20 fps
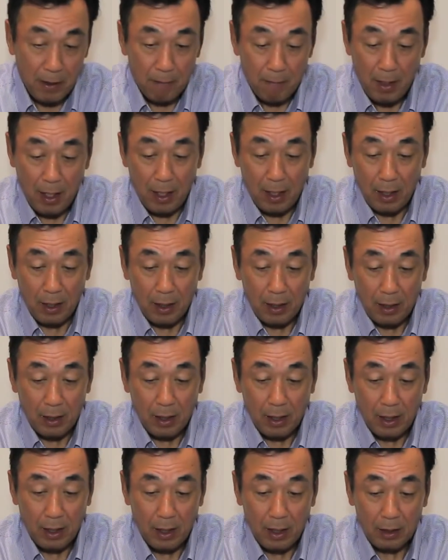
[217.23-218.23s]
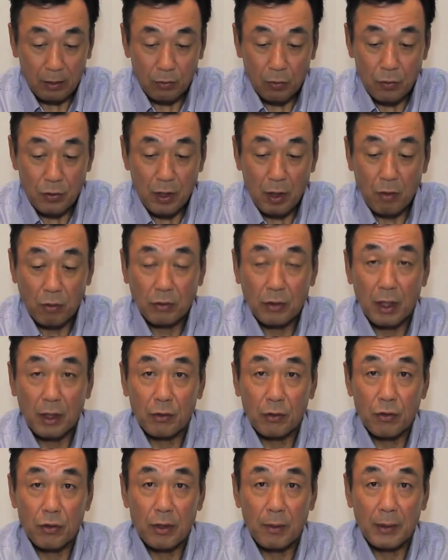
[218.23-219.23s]
まあ、当然奥
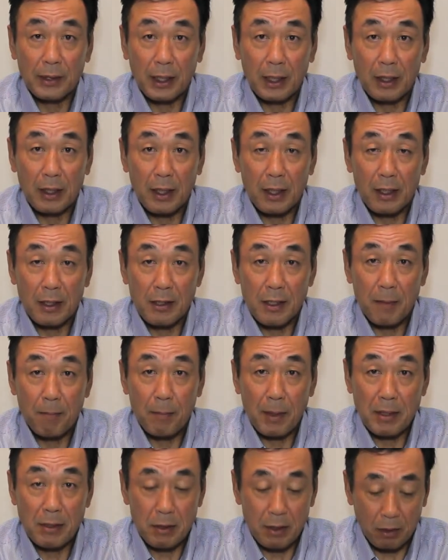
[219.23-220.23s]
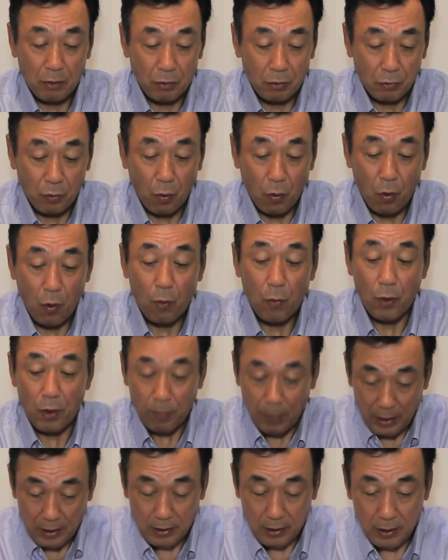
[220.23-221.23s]
川投手はまた先発してくると思
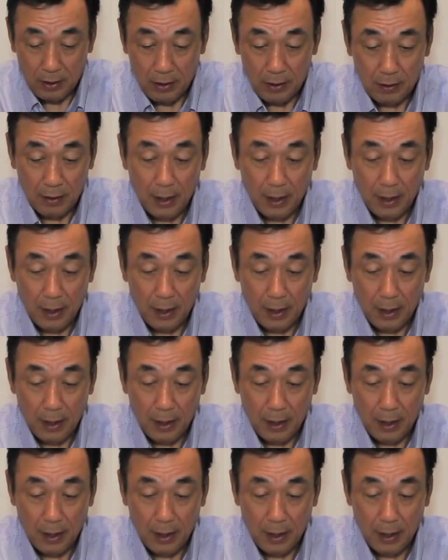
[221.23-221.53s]
います。